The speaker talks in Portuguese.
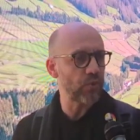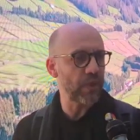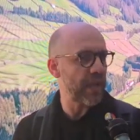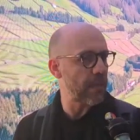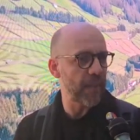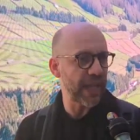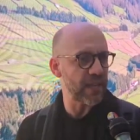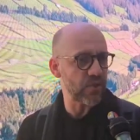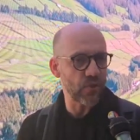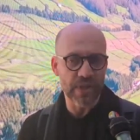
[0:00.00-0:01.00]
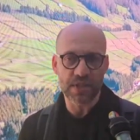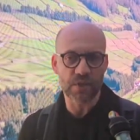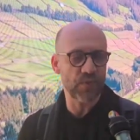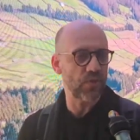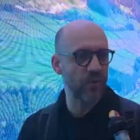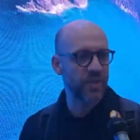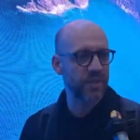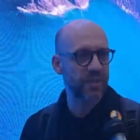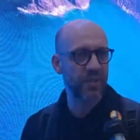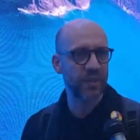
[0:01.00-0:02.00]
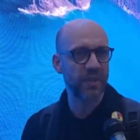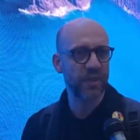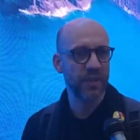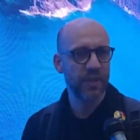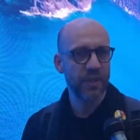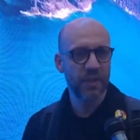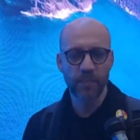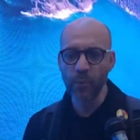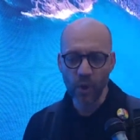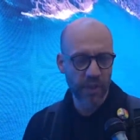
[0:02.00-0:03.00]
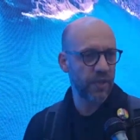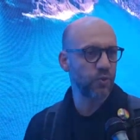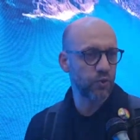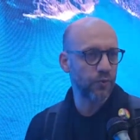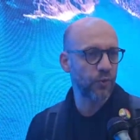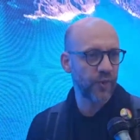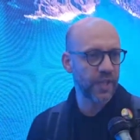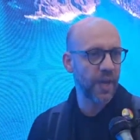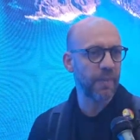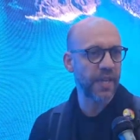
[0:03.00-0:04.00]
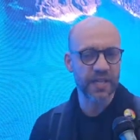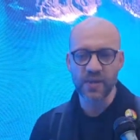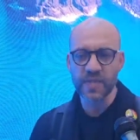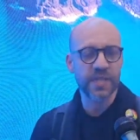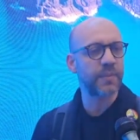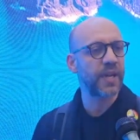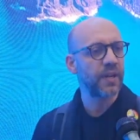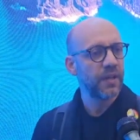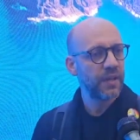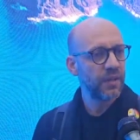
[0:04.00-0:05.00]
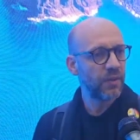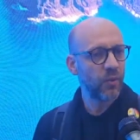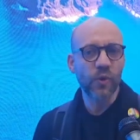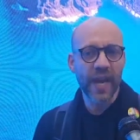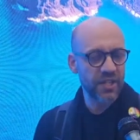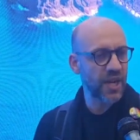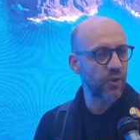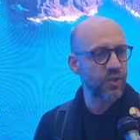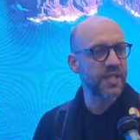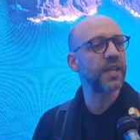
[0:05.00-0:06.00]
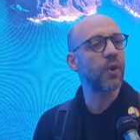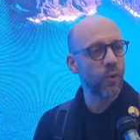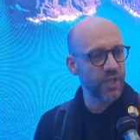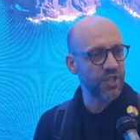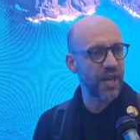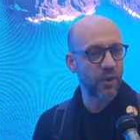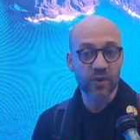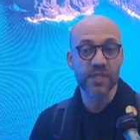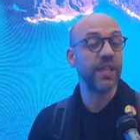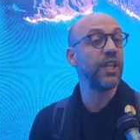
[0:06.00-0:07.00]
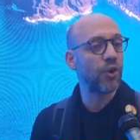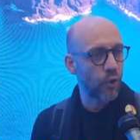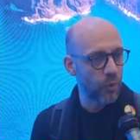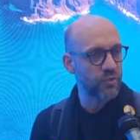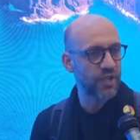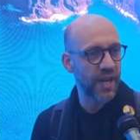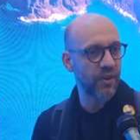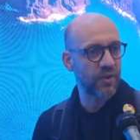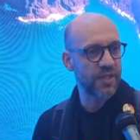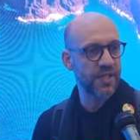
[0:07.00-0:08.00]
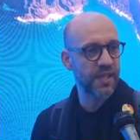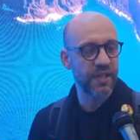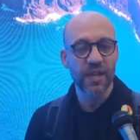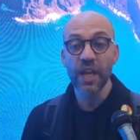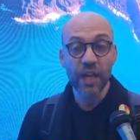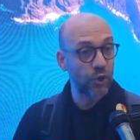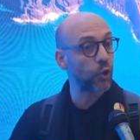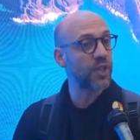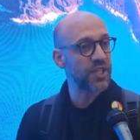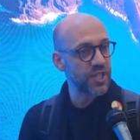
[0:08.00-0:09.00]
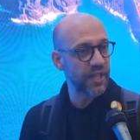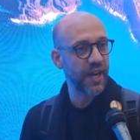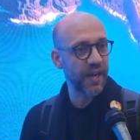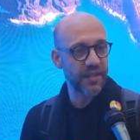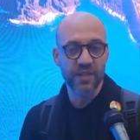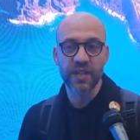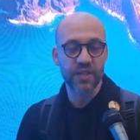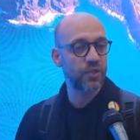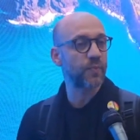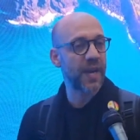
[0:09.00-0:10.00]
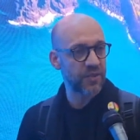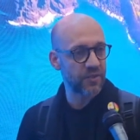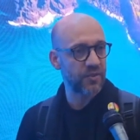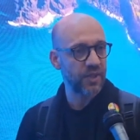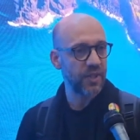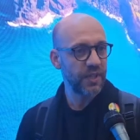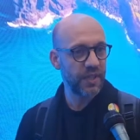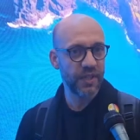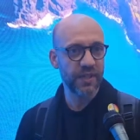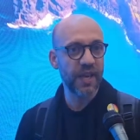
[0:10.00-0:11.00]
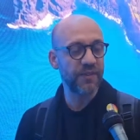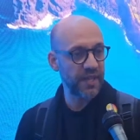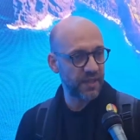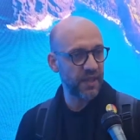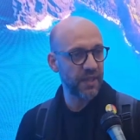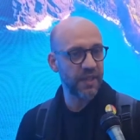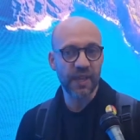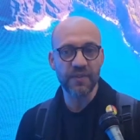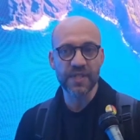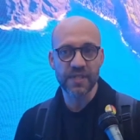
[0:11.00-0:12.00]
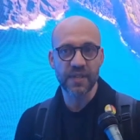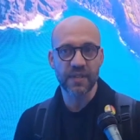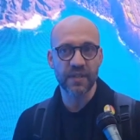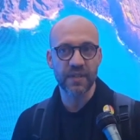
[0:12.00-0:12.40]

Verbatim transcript: em aplicações e as pessoas uh, eh, podem usufruir da aplicação e saber o que é que está a acontecer, aonde está a acontecer e como está a acontecer e todas as regras que esses espaços eh, devem ter e devem ser eh,